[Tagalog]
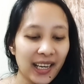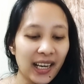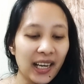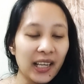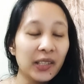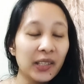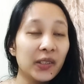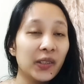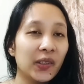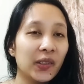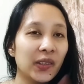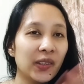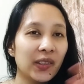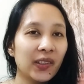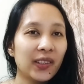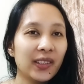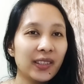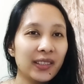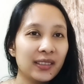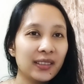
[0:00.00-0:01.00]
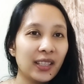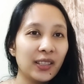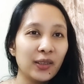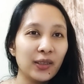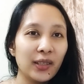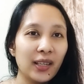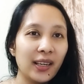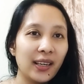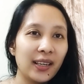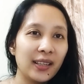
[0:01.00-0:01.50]
ano,
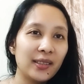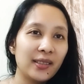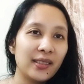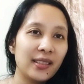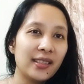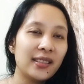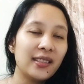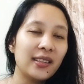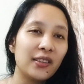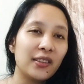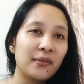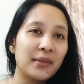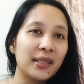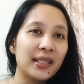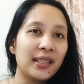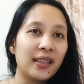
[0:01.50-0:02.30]
tanong lang kayo diyan sa comment